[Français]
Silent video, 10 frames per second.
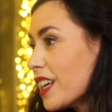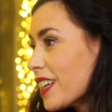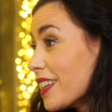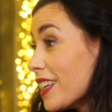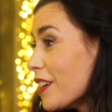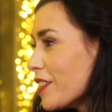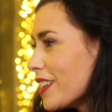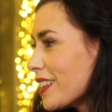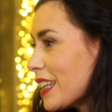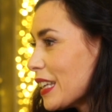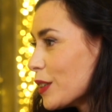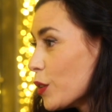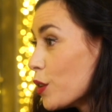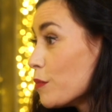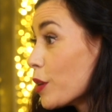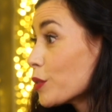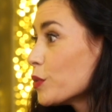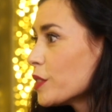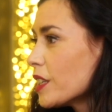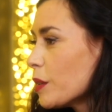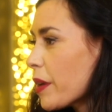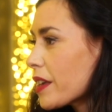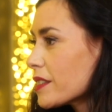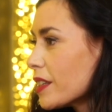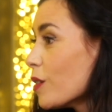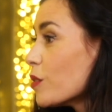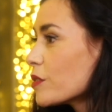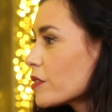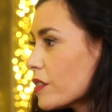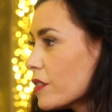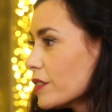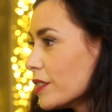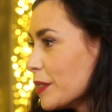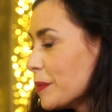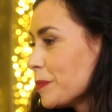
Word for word: qui avaient été euh, drôlement usés par ces 11 ans euh,